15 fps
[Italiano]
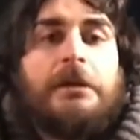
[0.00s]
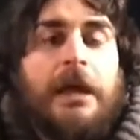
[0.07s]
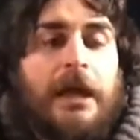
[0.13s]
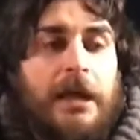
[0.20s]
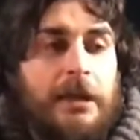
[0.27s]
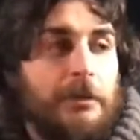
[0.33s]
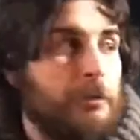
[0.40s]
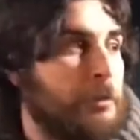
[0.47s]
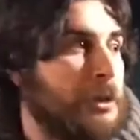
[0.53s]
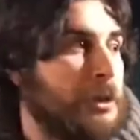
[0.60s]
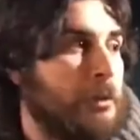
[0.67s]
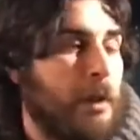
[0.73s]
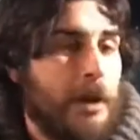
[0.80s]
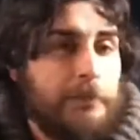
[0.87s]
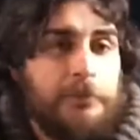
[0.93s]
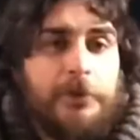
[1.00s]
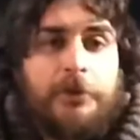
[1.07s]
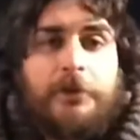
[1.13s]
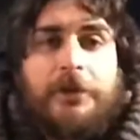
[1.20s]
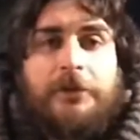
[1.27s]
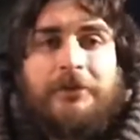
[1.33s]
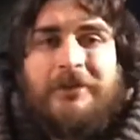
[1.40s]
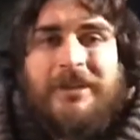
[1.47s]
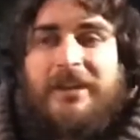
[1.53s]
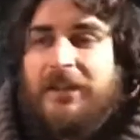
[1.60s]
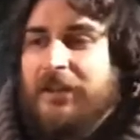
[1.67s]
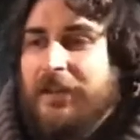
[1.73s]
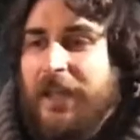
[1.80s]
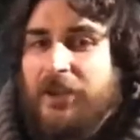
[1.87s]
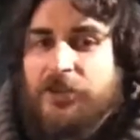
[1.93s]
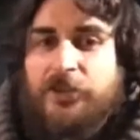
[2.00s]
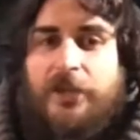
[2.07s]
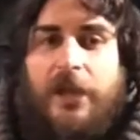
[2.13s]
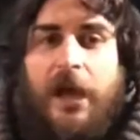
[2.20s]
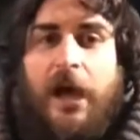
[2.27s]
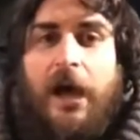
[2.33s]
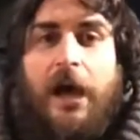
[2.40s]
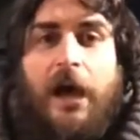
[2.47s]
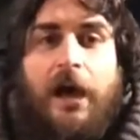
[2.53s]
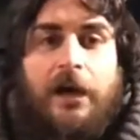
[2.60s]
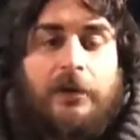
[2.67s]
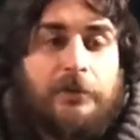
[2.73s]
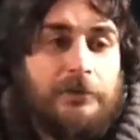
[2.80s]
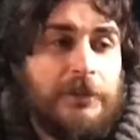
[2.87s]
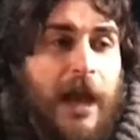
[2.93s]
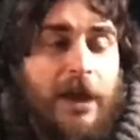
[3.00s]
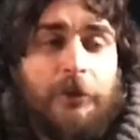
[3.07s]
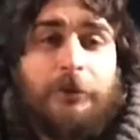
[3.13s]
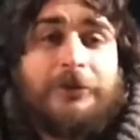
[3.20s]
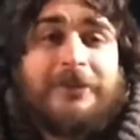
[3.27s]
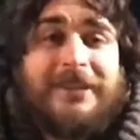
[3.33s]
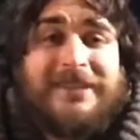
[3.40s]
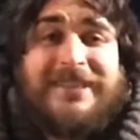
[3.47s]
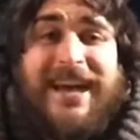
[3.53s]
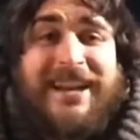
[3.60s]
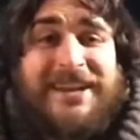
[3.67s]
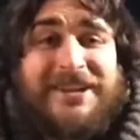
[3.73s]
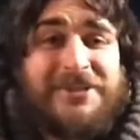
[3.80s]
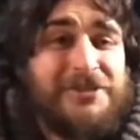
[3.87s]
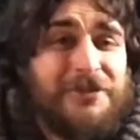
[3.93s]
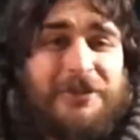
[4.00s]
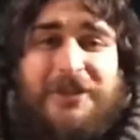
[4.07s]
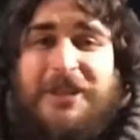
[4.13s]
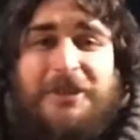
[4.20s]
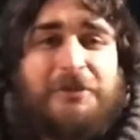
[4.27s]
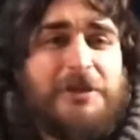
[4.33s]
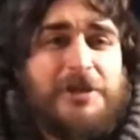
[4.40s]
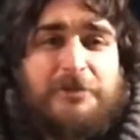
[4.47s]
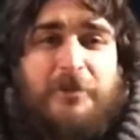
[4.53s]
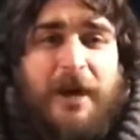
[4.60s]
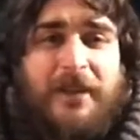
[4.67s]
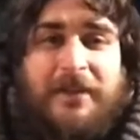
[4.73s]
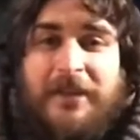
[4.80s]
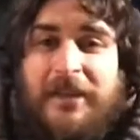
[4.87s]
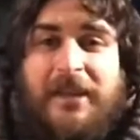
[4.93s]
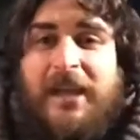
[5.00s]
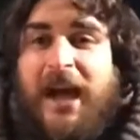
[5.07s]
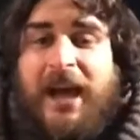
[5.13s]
è l'unico arbitro che non riesce a accontentare nessuna delle due squadre.